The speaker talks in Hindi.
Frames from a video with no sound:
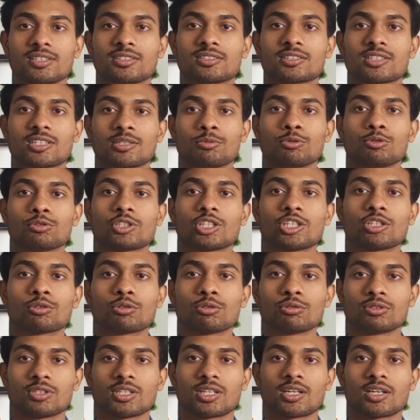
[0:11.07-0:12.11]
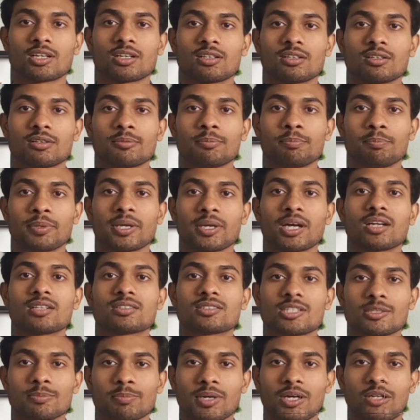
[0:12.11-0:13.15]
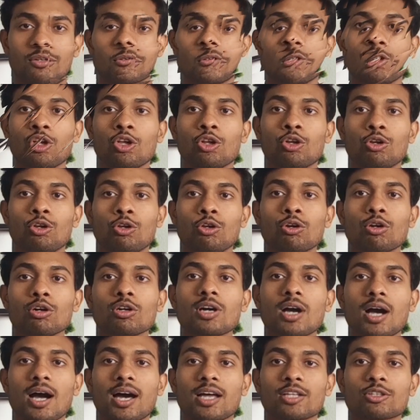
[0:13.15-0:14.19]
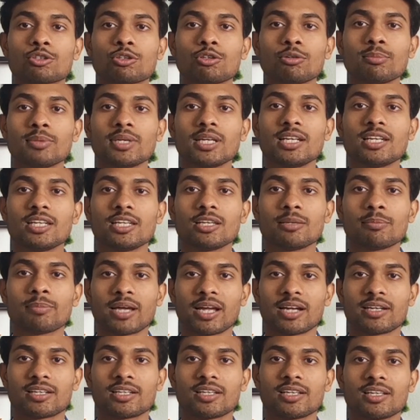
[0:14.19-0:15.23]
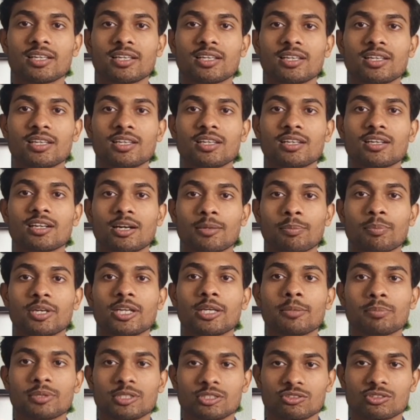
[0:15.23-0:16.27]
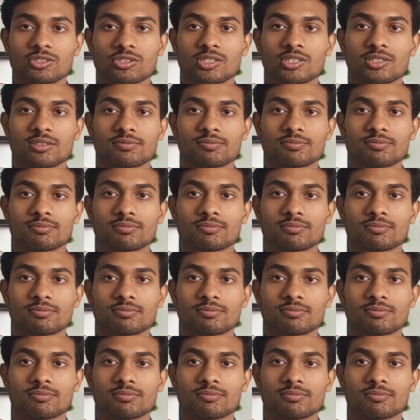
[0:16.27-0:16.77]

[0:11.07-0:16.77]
इस कबूतर को जरा प्यार से पालो यारो लोग हाथों में लिए बैठे हैं अपने पूसरे